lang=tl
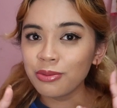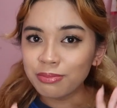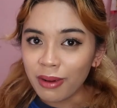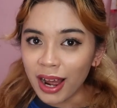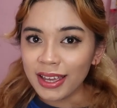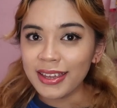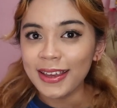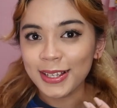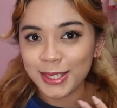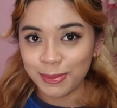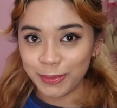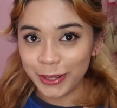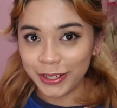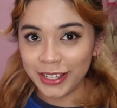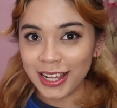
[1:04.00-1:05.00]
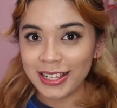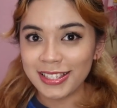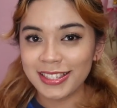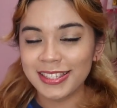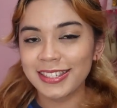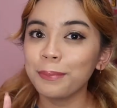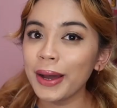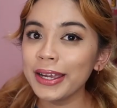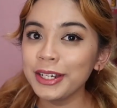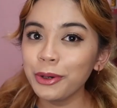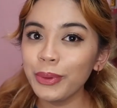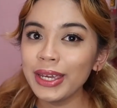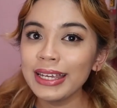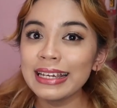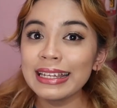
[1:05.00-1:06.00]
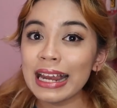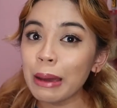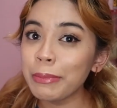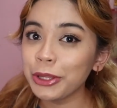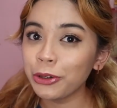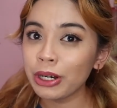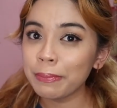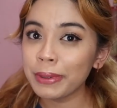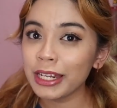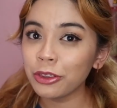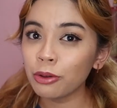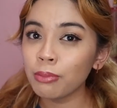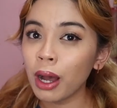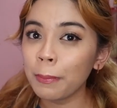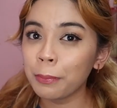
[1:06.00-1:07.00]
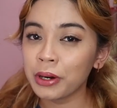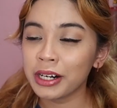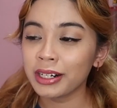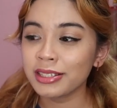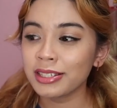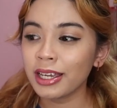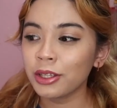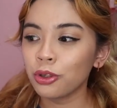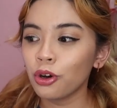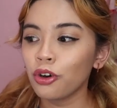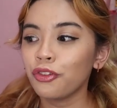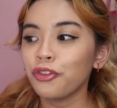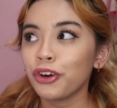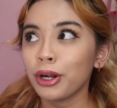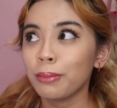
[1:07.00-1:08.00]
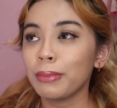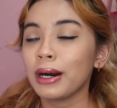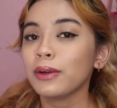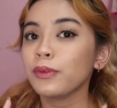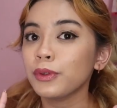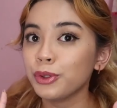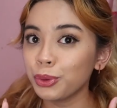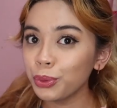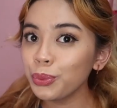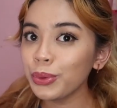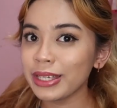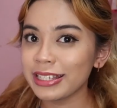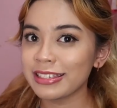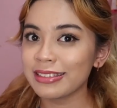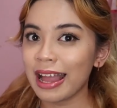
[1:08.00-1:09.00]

on my experience. By the way, ginamit ko na pala itong mga products na ito for about 2 weeks